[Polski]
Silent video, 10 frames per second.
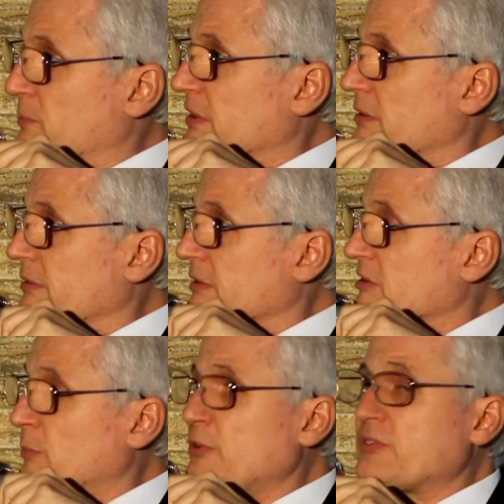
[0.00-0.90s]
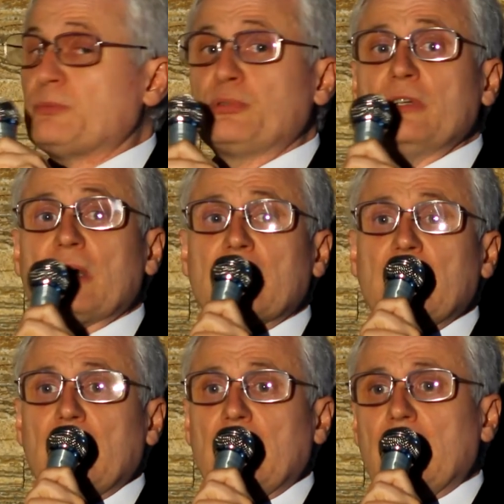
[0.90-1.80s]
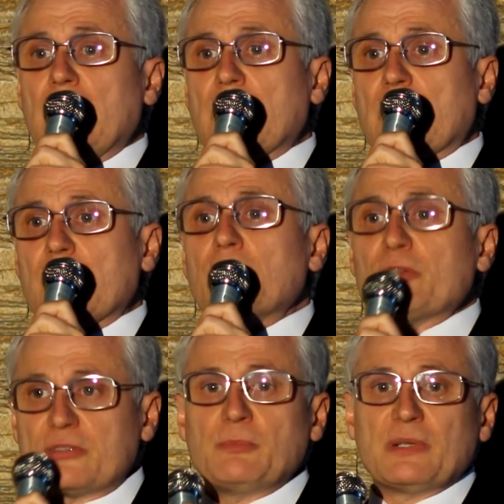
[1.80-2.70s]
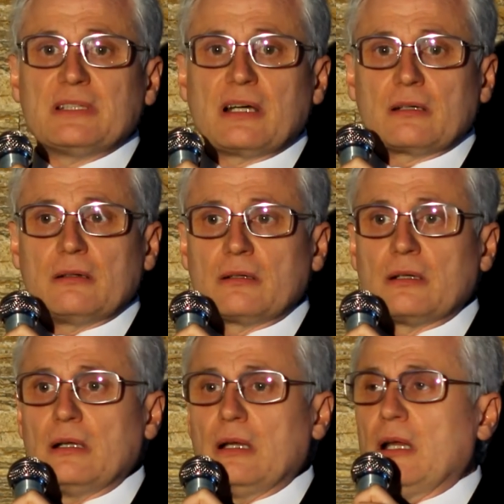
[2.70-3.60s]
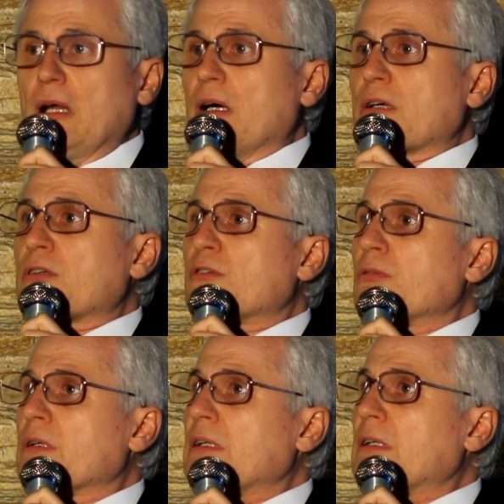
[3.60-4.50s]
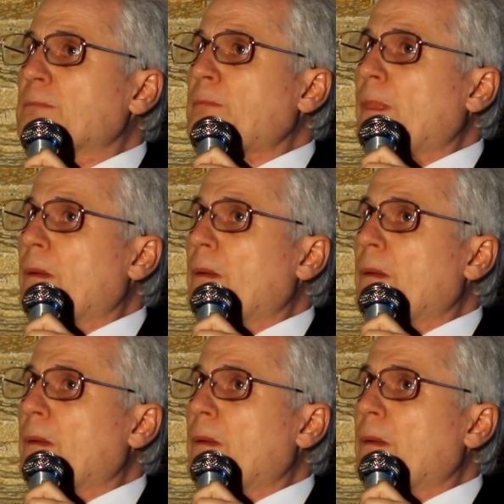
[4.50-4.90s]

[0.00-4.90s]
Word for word: pedagogice, postępuje jak, jak mądry pedagog, który